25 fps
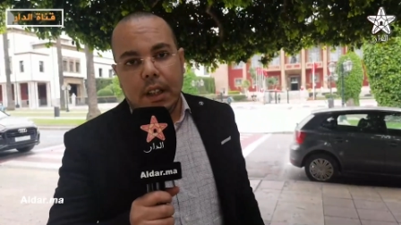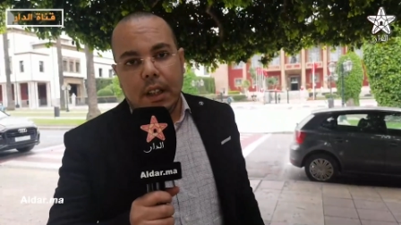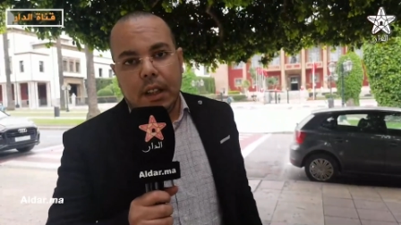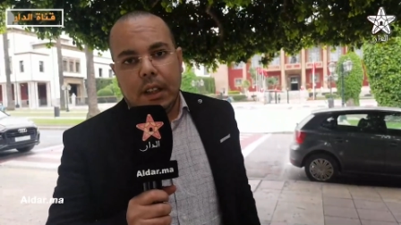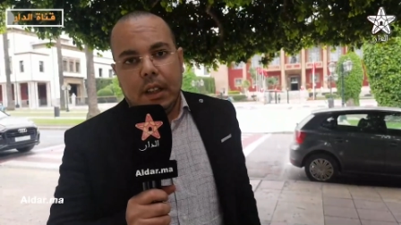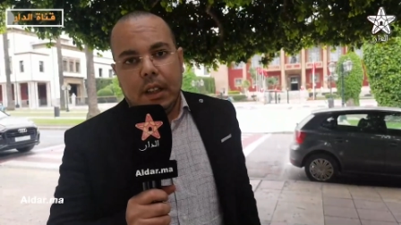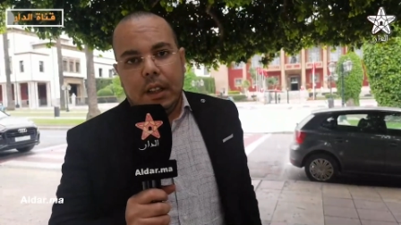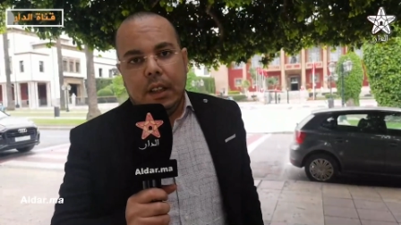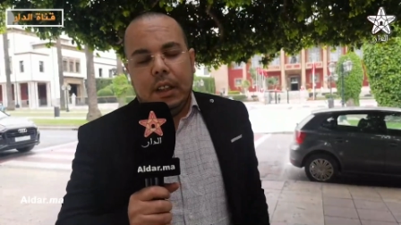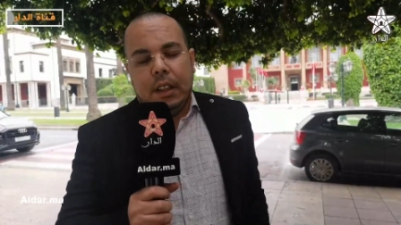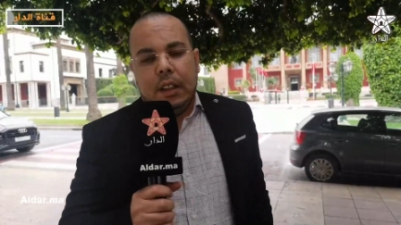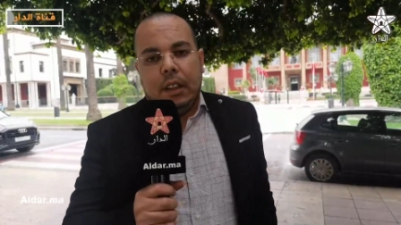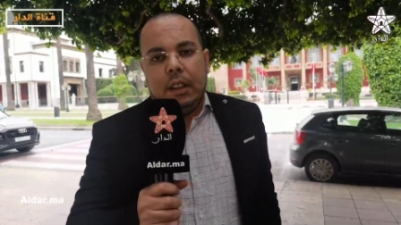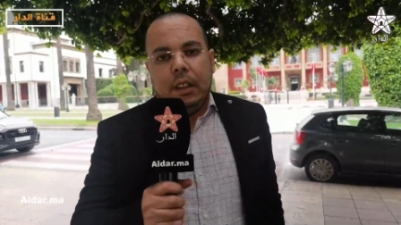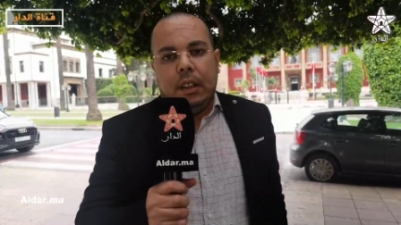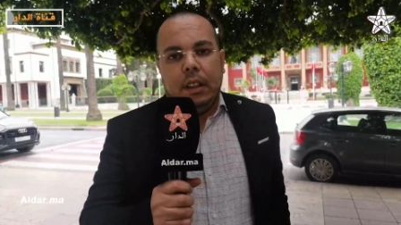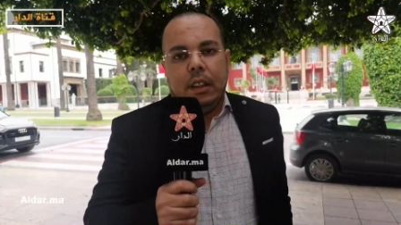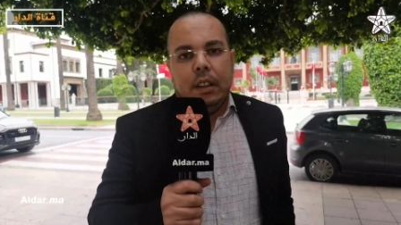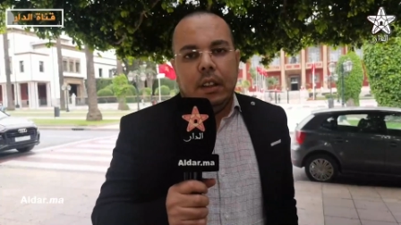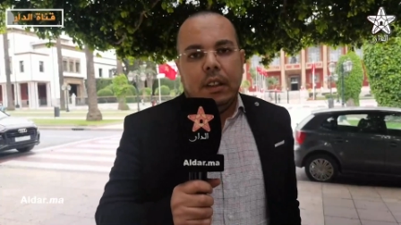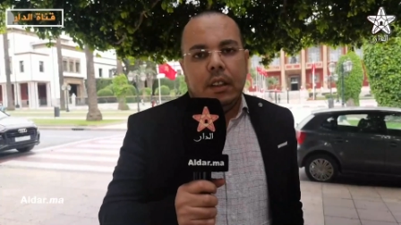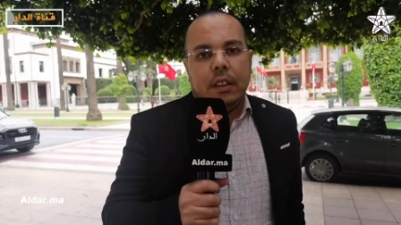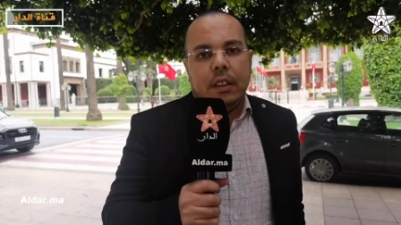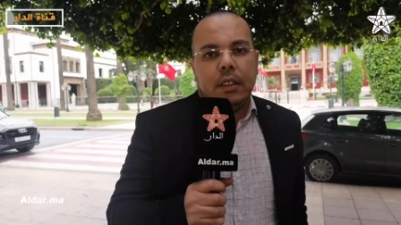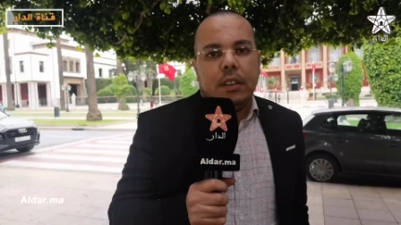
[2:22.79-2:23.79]
فين كتجلى
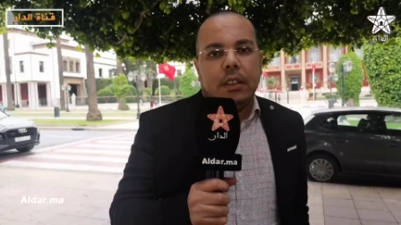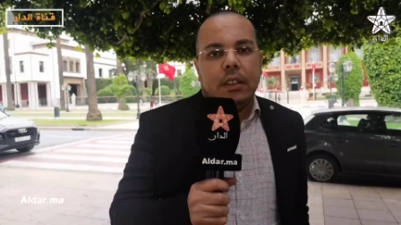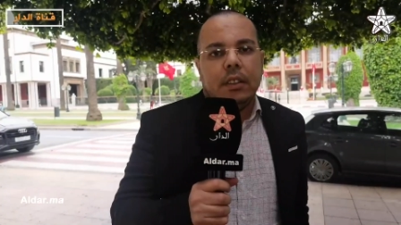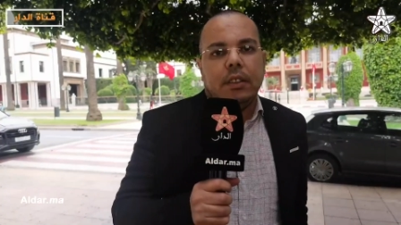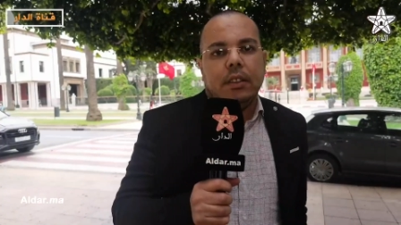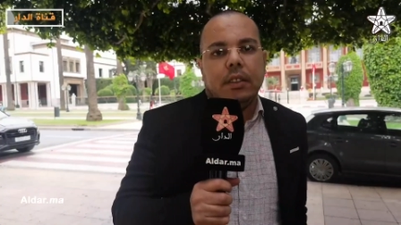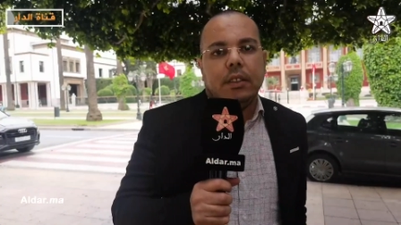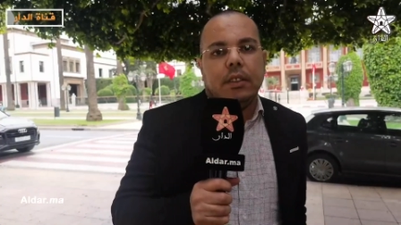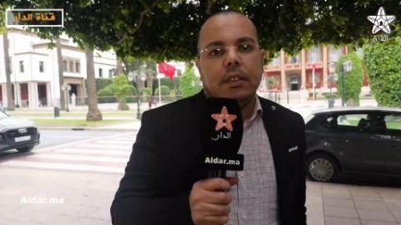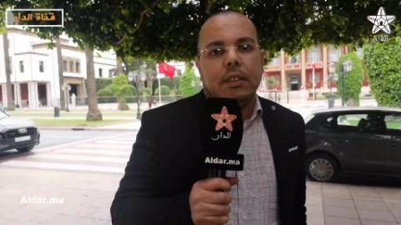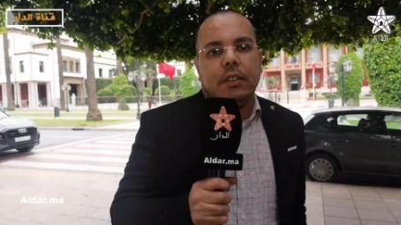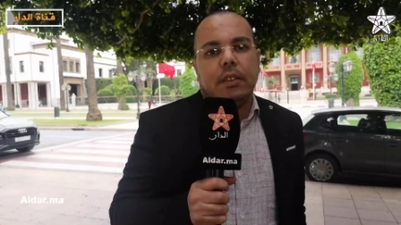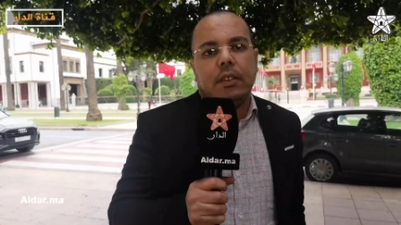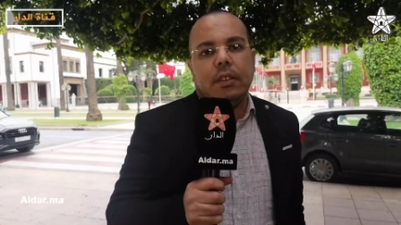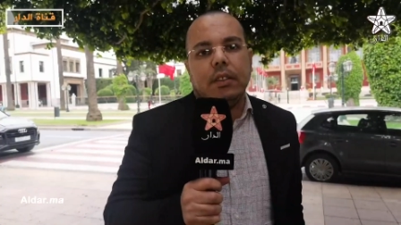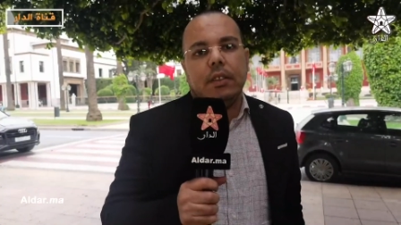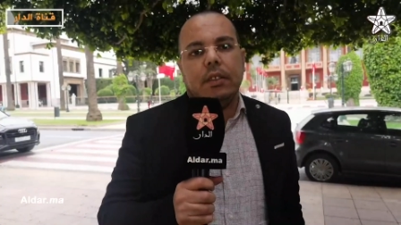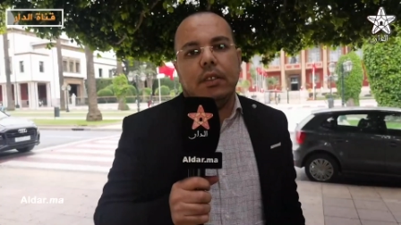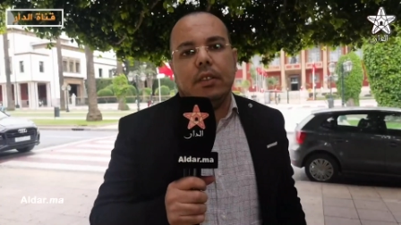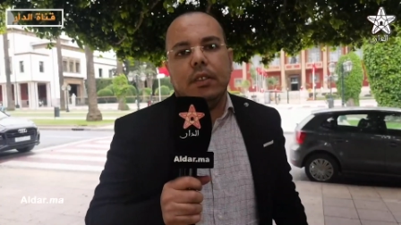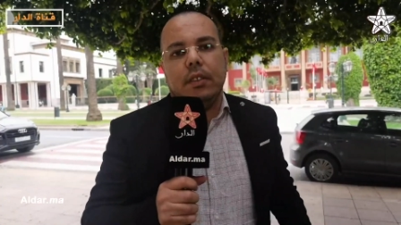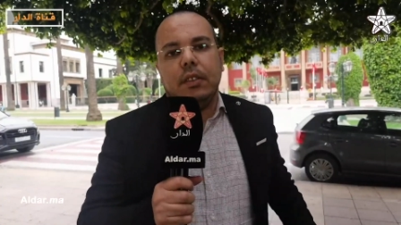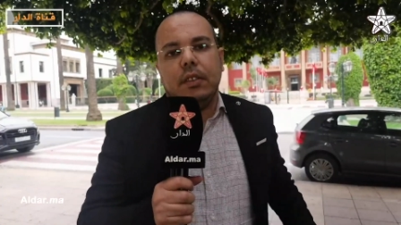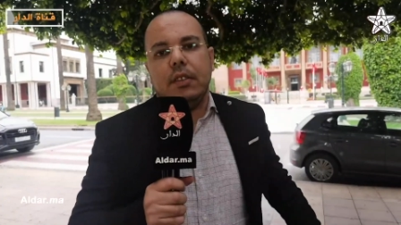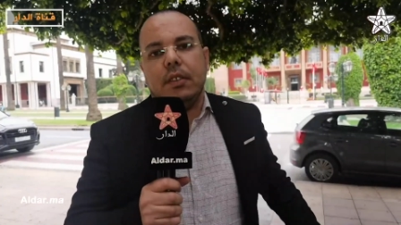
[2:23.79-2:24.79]
المعطيات
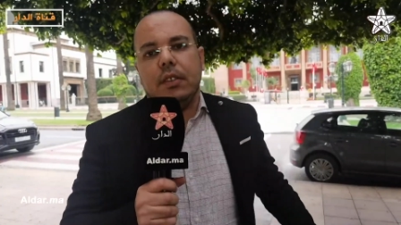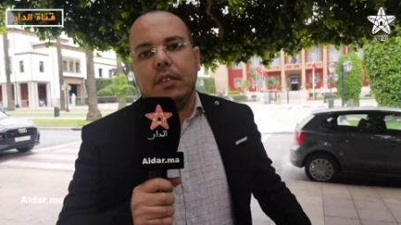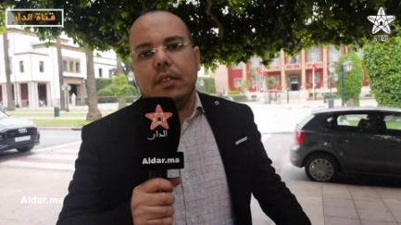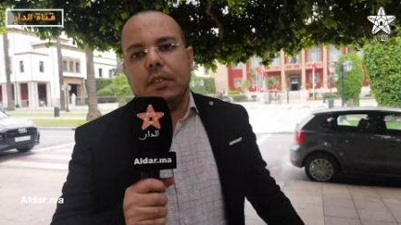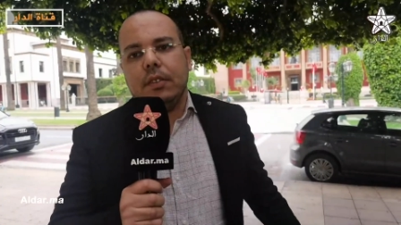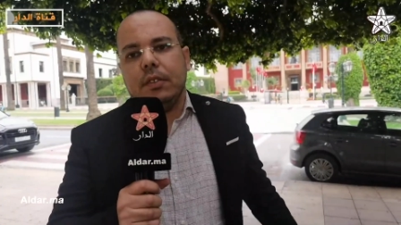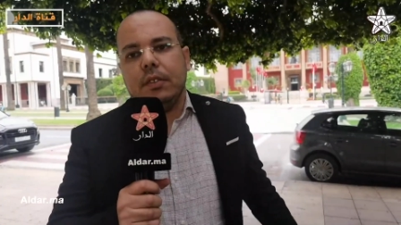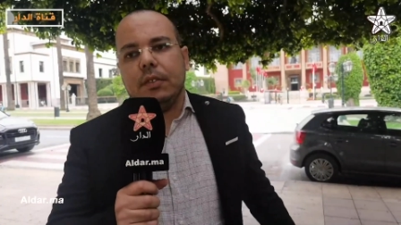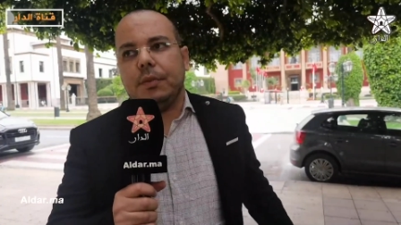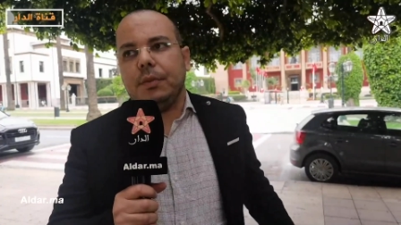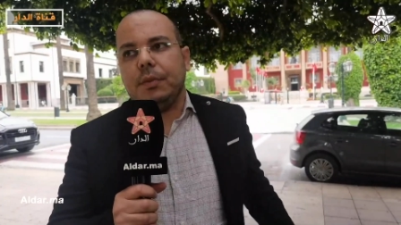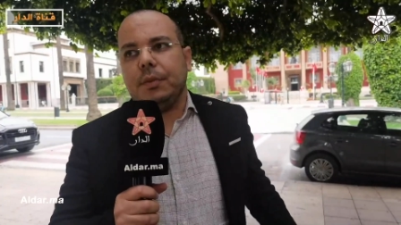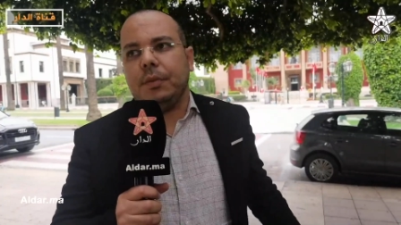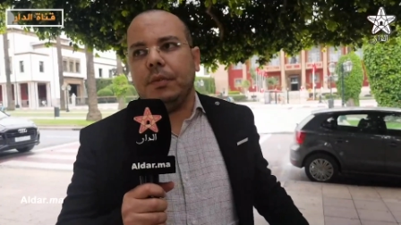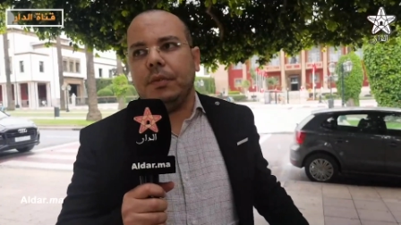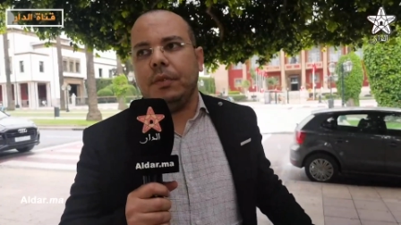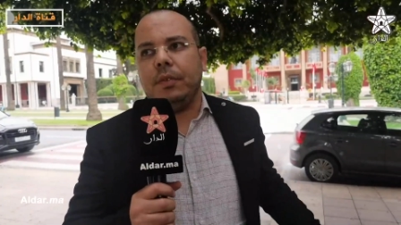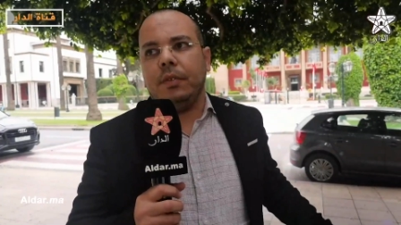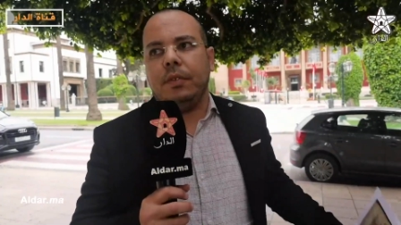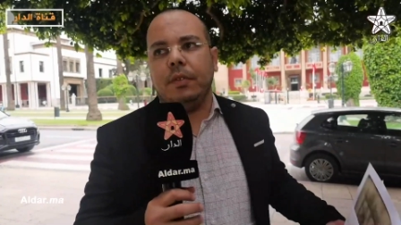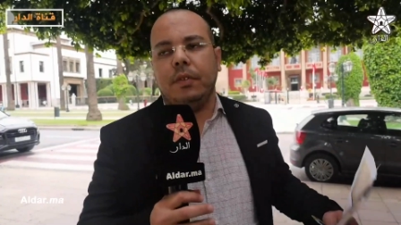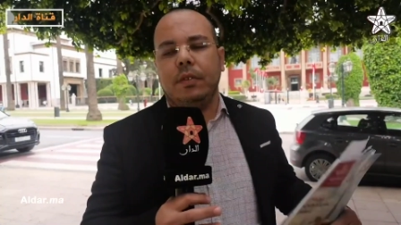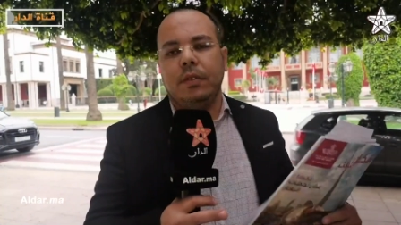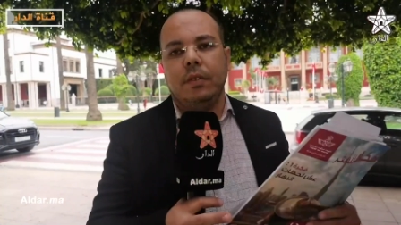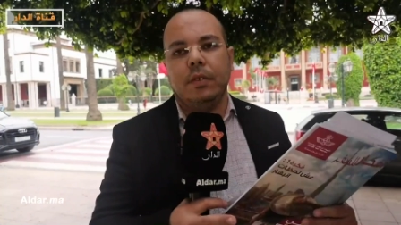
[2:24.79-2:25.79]
التاريخية
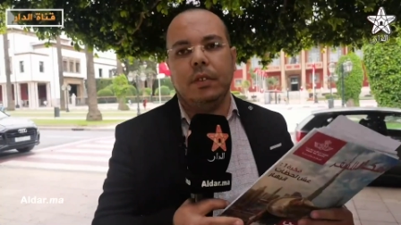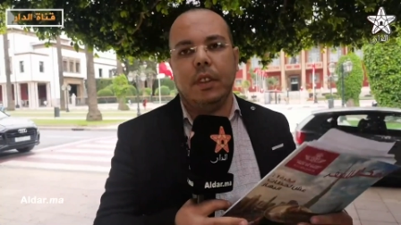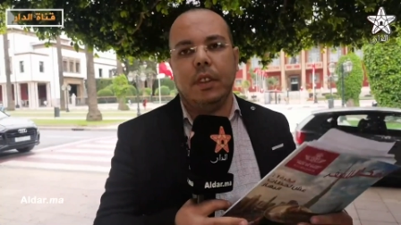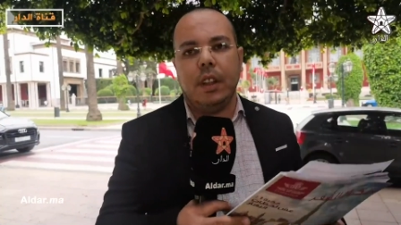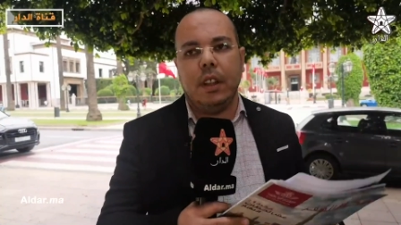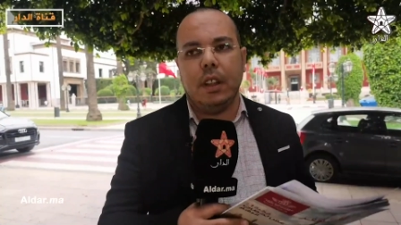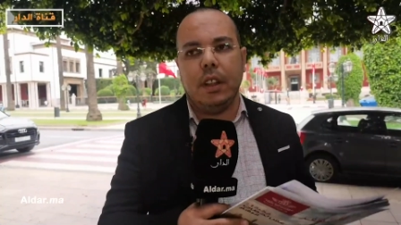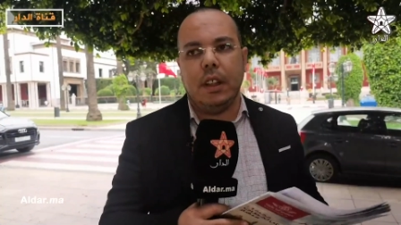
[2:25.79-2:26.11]
المغلوطة